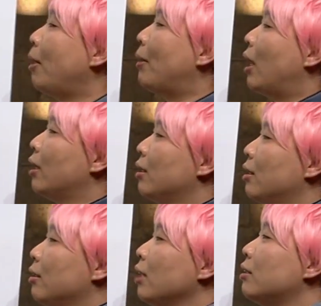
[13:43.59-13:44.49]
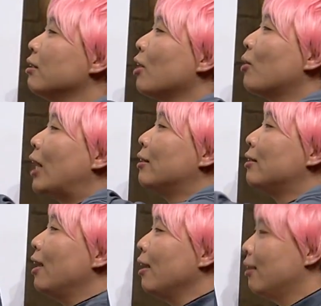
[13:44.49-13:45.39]
봐봐 택시를 타고
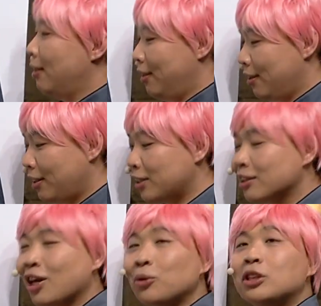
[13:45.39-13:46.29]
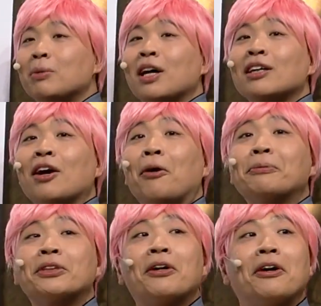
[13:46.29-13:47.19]
갔는데 택시를 타고 집에 간 게
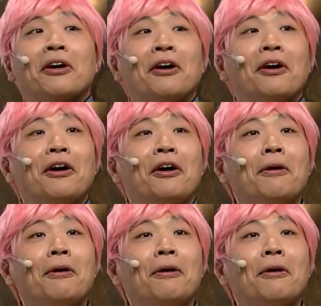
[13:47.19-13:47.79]
없어. 어?